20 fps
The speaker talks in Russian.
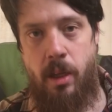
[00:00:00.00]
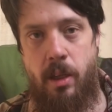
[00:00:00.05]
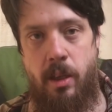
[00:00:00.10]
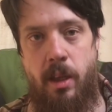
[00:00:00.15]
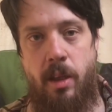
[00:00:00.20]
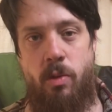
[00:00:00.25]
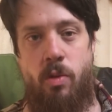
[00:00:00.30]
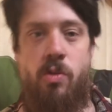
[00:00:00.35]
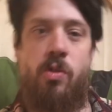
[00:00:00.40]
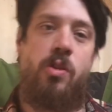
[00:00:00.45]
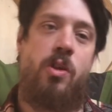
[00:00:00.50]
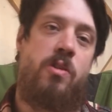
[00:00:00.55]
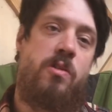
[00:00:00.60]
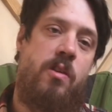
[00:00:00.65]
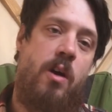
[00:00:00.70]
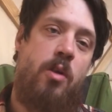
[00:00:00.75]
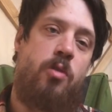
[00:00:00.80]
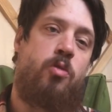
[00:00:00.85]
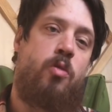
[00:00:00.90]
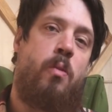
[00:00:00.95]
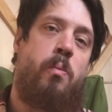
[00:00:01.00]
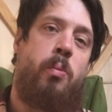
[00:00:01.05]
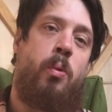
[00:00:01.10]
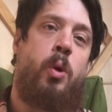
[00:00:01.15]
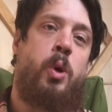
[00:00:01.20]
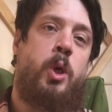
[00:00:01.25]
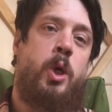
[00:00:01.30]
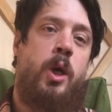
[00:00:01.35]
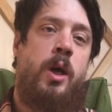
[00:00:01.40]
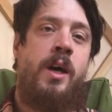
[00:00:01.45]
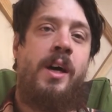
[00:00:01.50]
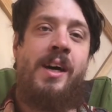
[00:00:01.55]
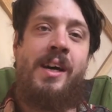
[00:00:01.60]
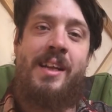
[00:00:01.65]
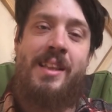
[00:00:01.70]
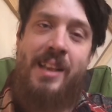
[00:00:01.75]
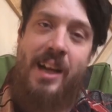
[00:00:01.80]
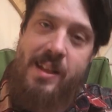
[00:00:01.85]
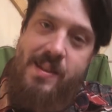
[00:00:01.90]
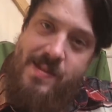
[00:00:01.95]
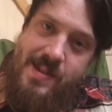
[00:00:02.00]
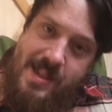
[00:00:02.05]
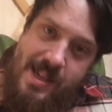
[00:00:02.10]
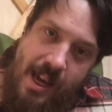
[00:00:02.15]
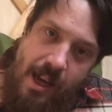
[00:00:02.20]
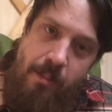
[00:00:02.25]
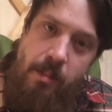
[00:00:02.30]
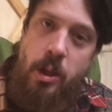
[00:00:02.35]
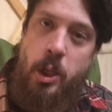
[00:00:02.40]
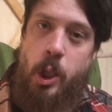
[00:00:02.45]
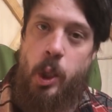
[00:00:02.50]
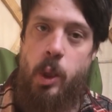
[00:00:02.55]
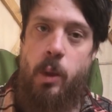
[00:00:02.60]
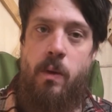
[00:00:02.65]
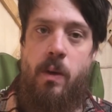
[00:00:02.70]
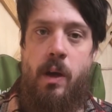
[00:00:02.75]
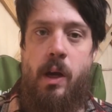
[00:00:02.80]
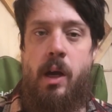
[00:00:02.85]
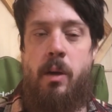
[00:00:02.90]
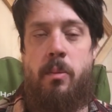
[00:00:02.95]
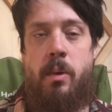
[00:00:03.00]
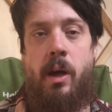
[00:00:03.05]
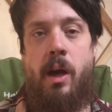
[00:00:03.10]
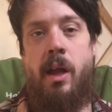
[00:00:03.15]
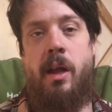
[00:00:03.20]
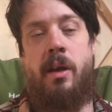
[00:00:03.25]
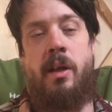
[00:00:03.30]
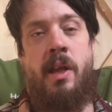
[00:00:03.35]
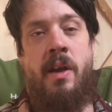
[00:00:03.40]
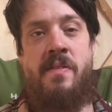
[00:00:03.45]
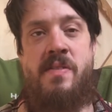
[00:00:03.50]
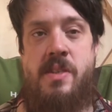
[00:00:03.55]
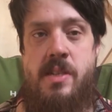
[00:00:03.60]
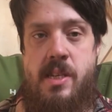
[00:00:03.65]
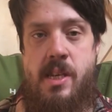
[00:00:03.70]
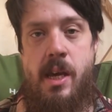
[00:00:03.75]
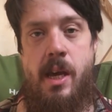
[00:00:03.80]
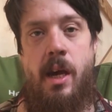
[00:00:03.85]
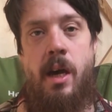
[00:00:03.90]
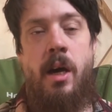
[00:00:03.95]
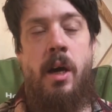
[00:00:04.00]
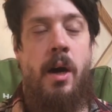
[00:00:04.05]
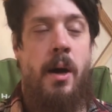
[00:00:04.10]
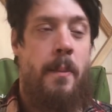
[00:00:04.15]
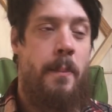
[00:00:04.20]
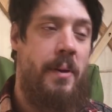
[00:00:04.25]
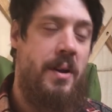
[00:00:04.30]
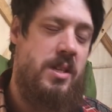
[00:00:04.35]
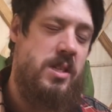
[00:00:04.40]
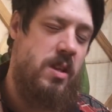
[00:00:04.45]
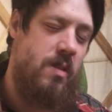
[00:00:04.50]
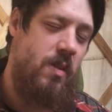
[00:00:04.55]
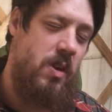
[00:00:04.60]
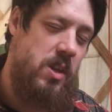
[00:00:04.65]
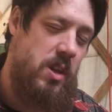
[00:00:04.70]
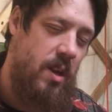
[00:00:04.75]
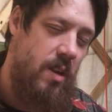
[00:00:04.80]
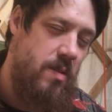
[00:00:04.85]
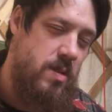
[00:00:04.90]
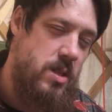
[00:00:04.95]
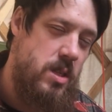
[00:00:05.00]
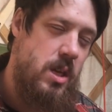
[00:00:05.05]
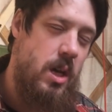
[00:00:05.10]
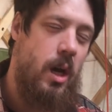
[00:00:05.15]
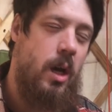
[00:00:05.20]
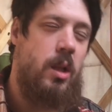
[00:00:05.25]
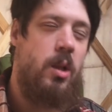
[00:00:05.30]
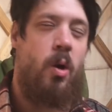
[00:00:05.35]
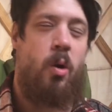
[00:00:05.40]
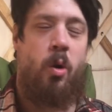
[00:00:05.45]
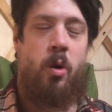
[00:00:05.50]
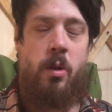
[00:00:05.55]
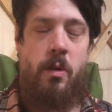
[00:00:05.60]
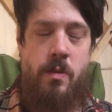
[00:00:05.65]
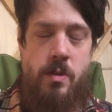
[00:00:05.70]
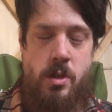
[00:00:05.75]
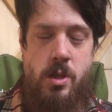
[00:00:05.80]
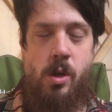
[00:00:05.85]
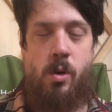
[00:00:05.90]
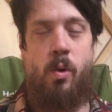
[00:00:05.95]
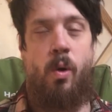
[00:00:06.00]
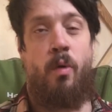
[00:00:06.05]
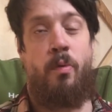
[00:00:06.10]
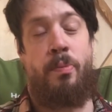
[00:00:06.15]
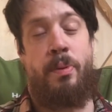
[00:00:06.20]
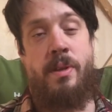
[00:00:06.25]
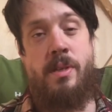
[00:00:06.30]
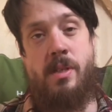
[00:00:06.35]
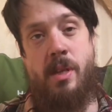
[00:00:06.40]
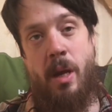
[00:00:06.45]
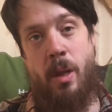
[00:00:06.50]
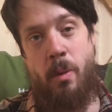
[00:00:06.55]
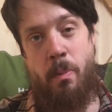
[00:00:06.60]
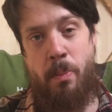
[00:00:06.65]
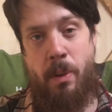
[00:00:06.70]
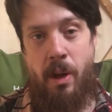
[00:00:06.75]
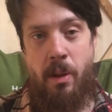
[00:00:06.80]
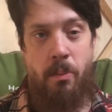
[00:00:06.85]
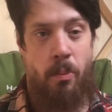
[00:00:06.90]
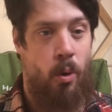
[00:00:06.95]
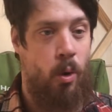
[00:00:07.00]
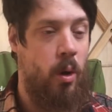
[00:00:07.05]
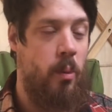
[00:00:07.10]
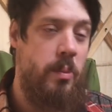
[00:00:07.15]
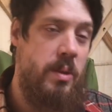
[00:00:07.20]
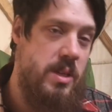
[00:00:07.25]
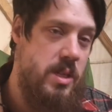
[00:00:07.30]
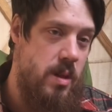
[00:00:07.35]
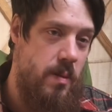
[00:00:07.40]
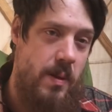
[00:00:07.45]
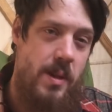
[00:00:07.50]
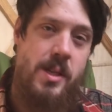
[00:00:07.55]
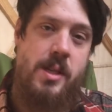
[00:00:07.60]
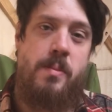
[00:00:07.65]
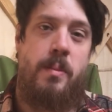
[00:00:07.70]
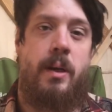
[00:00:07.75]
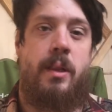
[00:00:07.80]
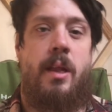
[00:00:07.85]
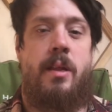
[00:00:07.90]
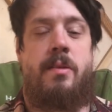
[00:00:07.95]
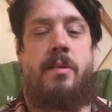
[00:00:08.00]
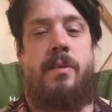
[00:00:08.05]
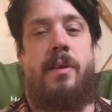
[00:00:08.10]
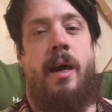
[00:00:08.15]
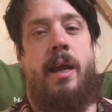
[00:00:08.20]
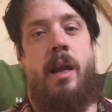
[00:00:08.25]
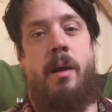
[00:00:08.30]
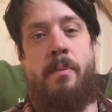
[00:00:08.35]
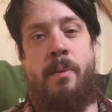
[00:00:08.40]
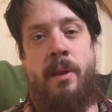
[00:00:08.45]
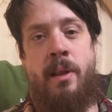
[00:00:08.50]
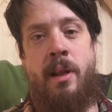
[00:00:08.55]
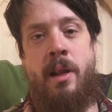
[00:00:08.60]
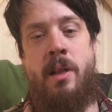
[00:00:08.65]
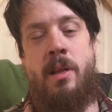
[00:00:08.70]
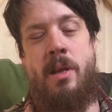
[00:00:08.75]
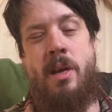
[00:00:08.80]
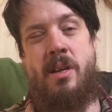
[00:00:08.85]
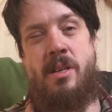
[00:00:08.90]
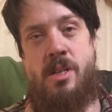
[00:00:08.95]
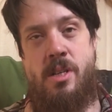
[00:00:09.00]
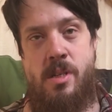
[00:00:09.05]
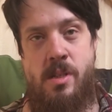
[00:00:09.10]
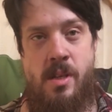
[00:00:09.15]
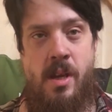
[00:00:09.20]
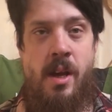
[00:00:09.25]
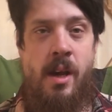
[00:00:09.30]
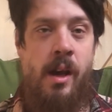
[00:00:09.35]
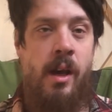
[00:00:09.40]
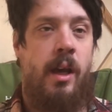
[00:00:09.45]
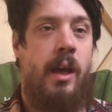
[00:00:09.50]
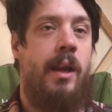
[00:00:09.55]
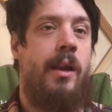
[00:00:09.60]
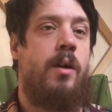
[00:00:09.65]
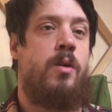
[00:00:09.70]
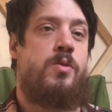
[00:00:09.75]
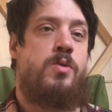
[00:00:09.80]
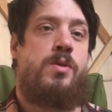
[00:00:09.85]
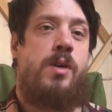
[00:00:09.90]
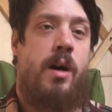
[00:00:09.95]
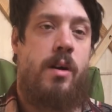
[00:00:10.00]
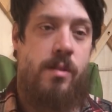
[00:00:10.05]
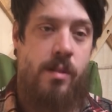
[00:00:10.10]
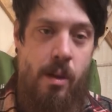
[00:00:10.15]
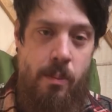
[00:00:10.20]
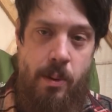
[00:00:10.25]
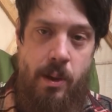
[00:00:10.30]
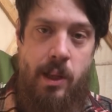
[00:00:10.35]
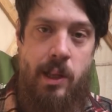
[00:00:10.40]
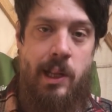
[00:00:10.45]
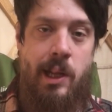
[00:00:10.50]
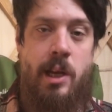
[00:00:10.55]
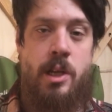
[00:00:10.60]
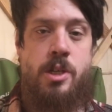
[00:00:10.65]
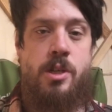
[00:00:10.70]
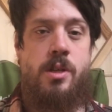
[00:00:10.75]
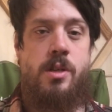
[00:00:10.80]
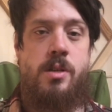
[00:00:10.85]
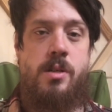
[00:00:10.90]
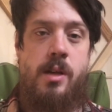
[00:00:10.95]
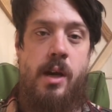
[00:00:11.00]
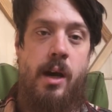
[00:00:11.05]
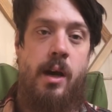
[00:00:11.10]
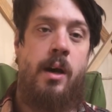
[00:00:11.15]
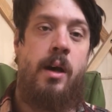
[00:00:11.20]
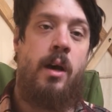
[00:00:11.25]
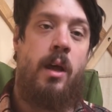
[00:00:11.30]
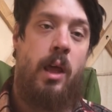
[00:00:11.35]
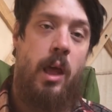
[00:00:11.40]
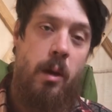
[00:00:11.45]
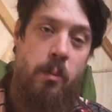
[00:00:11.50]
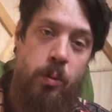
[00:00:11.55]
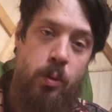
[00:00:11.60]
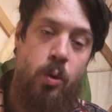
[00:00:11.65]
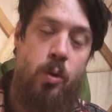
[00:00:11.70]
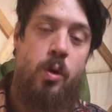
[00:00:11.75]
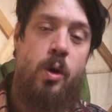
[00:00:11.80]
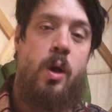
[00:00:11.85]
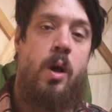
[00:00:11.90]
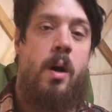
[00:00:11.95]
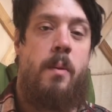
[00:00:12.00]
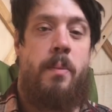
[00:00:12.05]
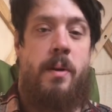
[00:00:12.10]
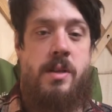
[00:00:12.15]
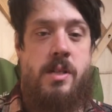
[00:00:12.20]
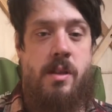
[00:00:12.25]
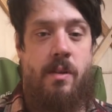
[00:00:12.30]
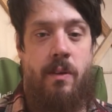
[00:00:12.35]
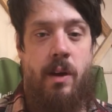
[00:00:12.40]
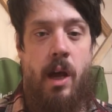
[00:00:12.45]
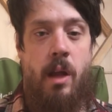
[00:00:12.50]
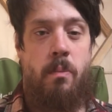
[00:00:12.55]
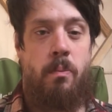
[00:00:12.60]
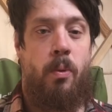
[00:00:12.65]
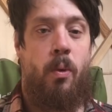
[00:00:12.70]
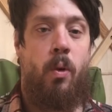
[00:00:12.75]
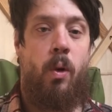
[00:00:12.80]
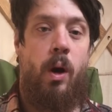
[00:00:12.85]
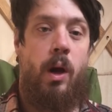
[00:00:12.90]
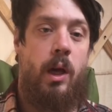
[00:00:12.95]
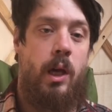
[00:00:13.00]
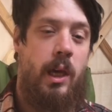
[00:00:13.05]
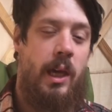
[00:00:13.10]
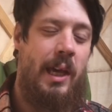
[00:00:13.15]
Да, ну, то есть это царство Божие над всеми человеками, да, где все представители всех народов, языков предстанут перед Богом, независимо от национальной принадлежности или государственной принадлежности, да, и будут прославлять Бога.